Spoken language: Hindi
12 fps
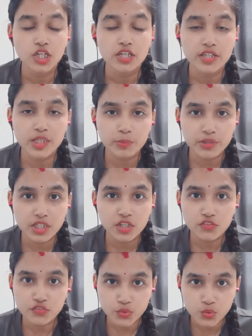
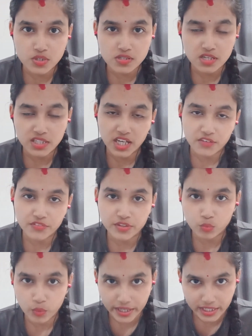क्रिमिनल फोर्स या फिर
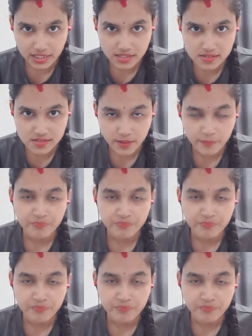वायलेंस